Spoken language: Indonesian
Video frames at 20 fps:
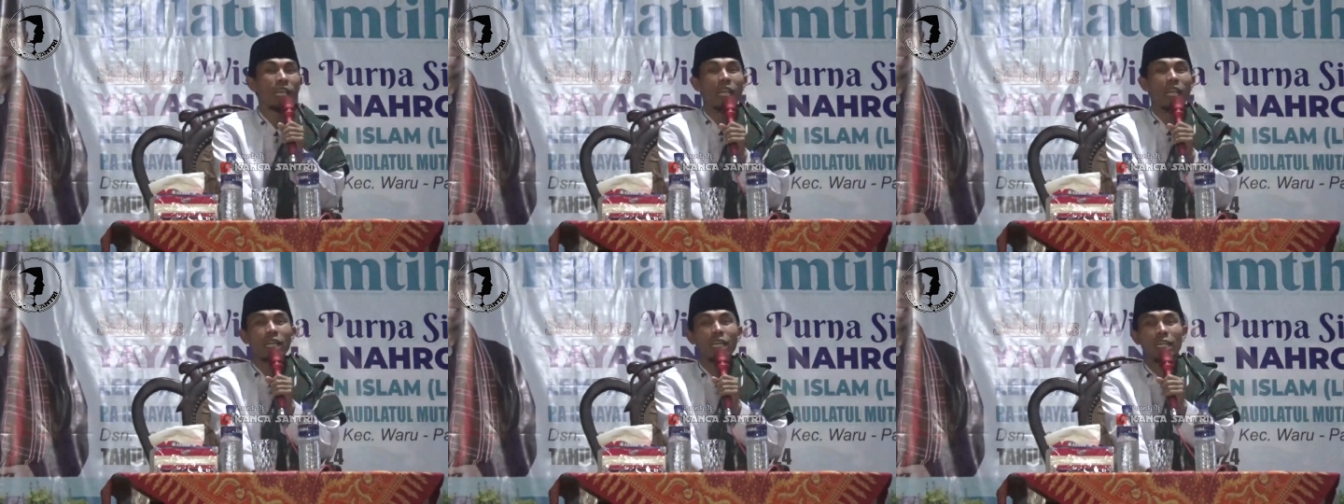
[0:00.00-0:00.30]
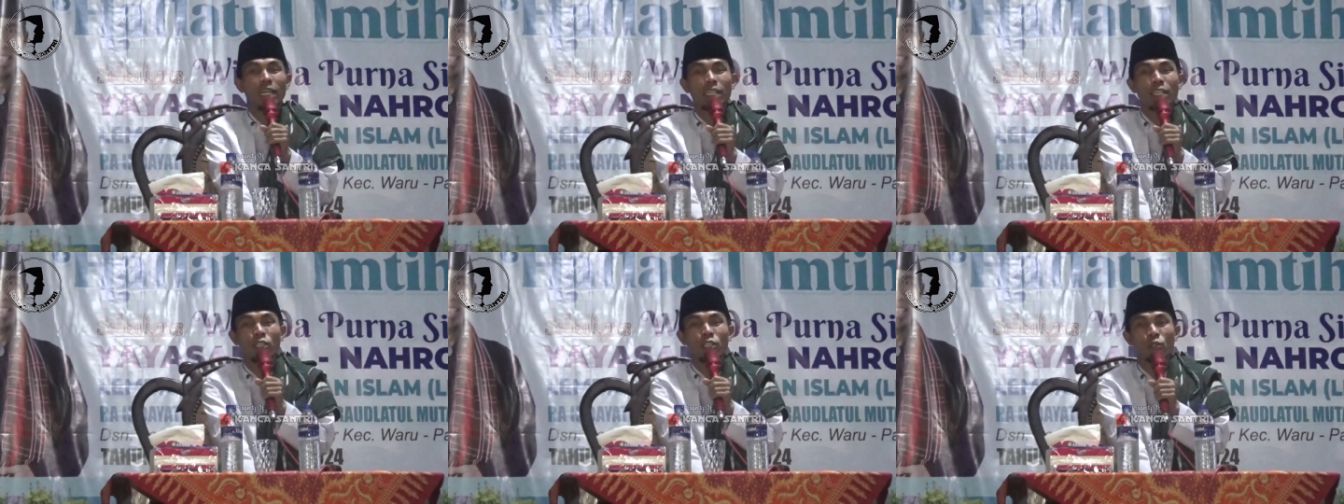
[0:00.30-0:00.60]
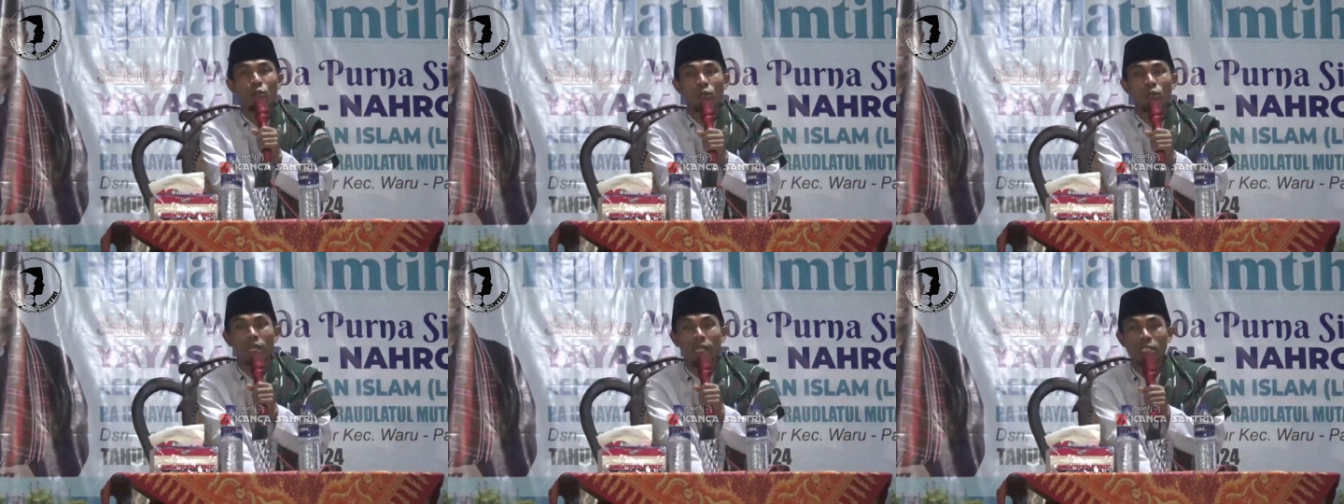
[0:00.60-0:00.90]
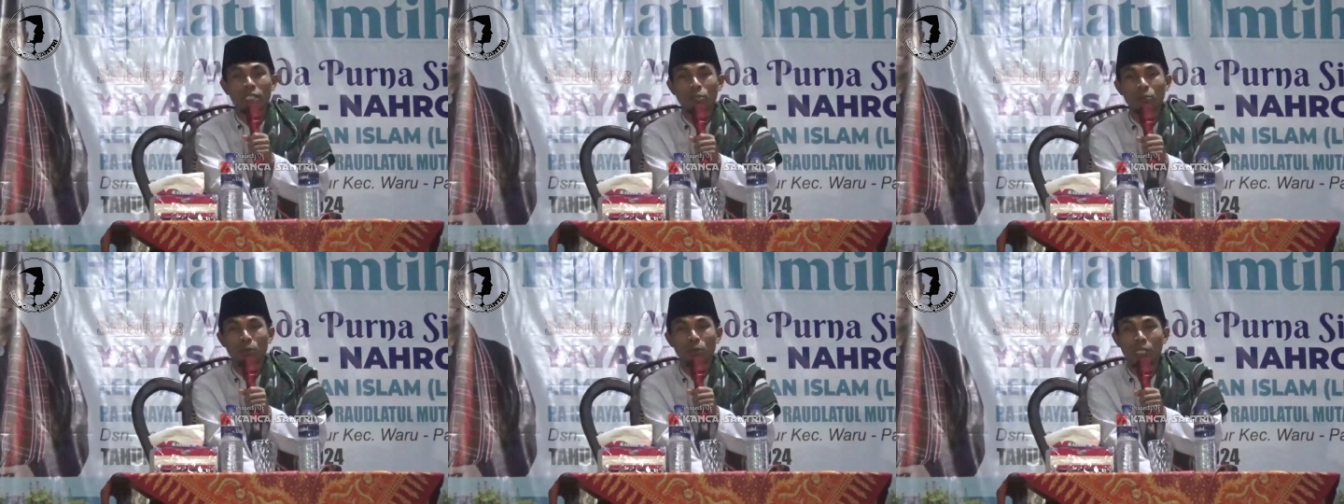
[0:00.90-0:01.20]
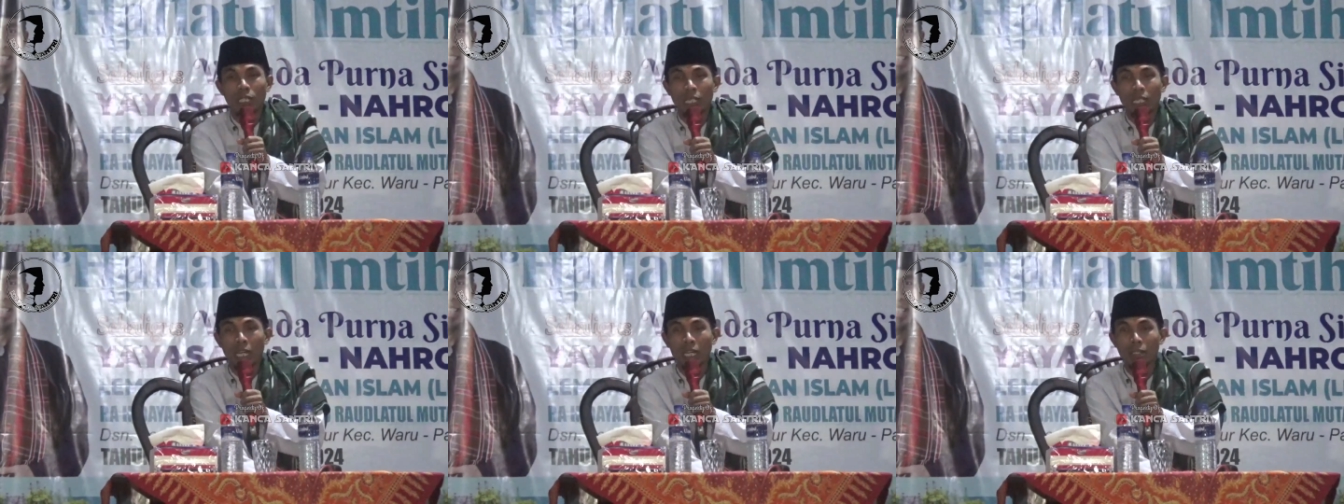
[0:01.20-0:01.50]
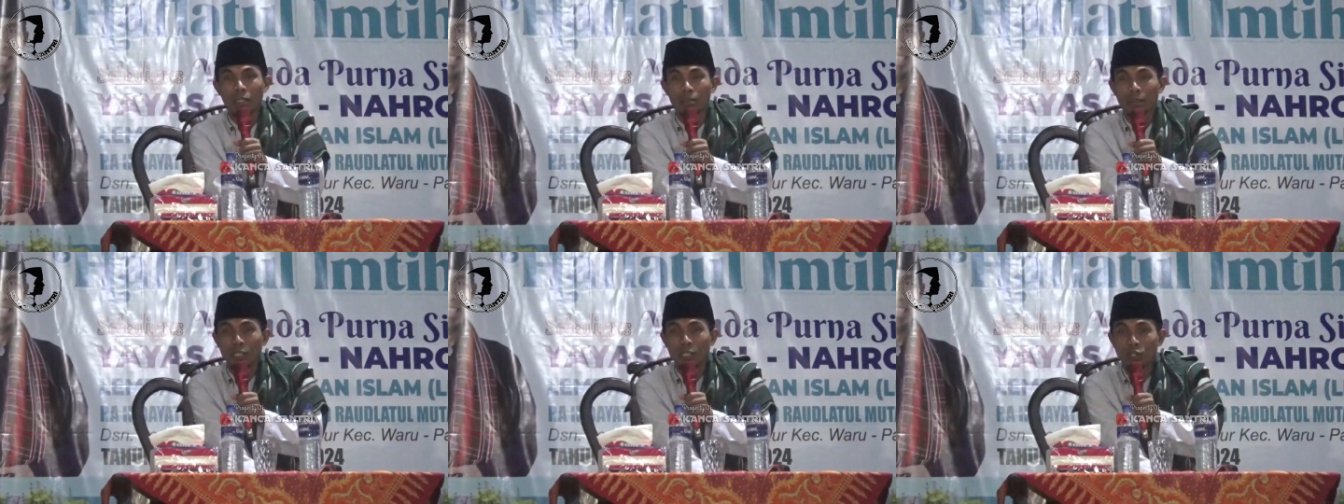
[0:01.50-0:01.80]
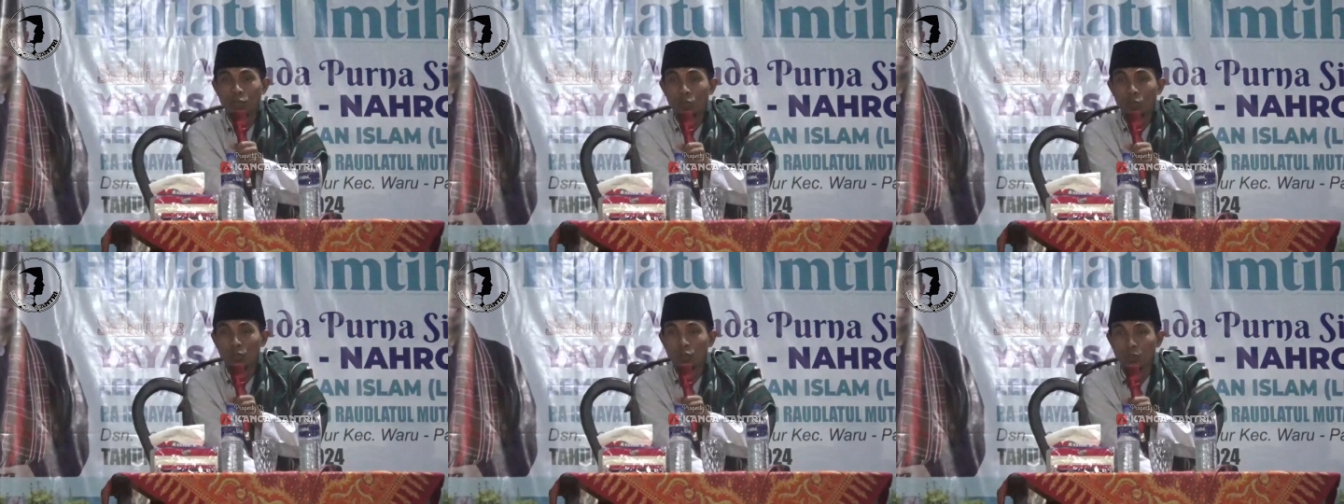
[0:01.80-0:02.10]
lakar itu les bekal
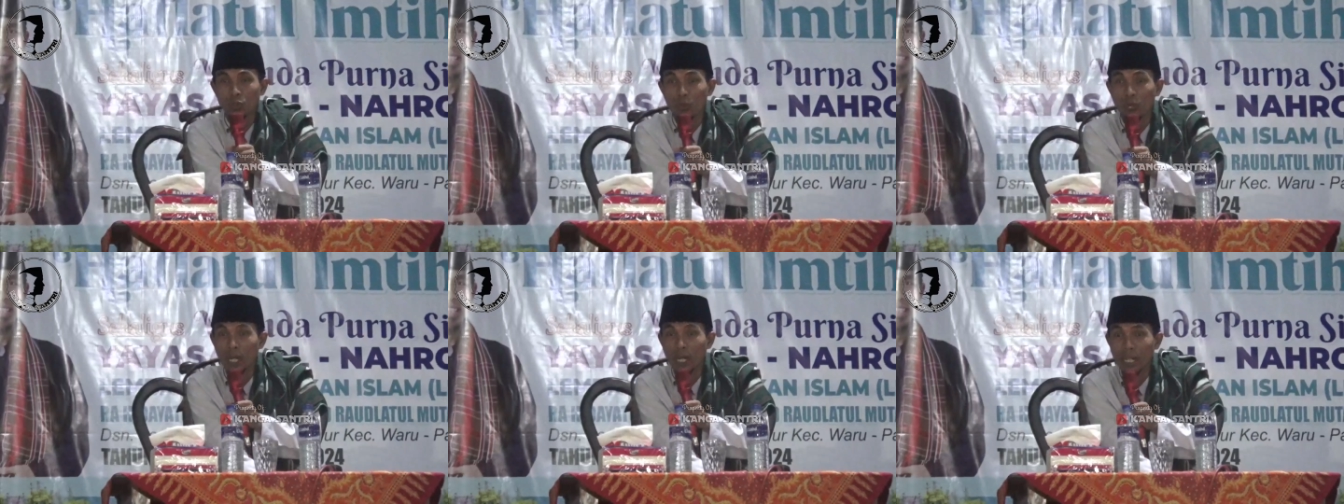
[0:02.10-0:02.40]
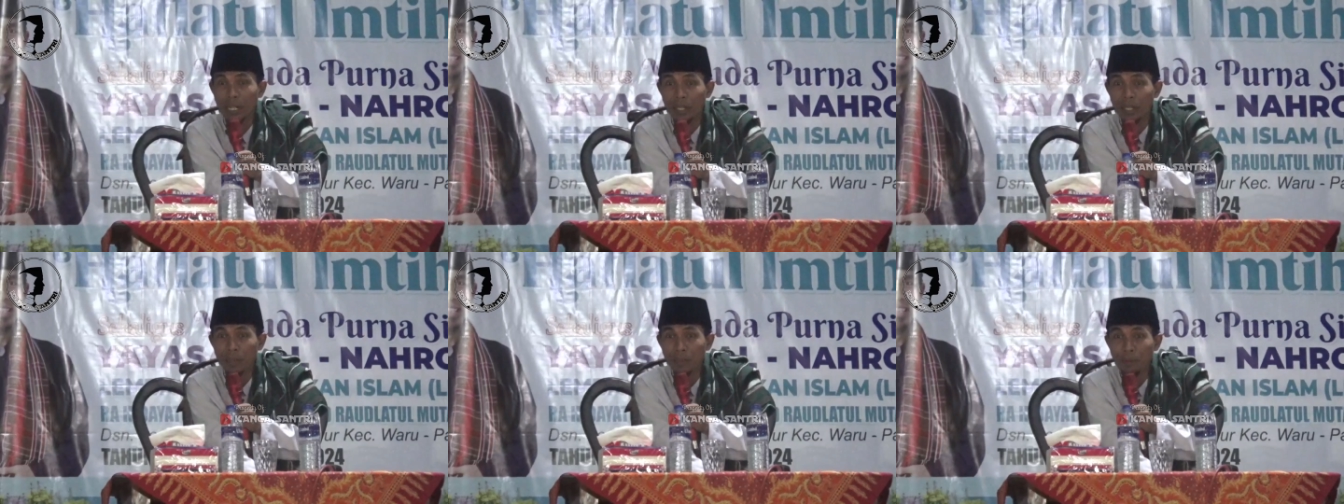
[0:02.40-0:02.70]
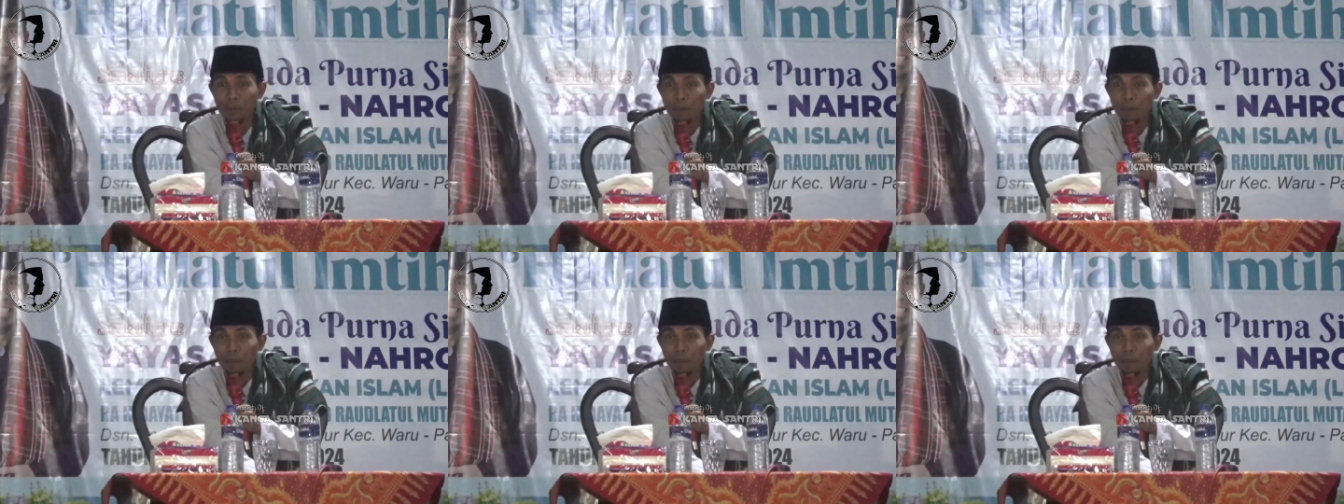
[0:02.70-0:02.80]
masuk suar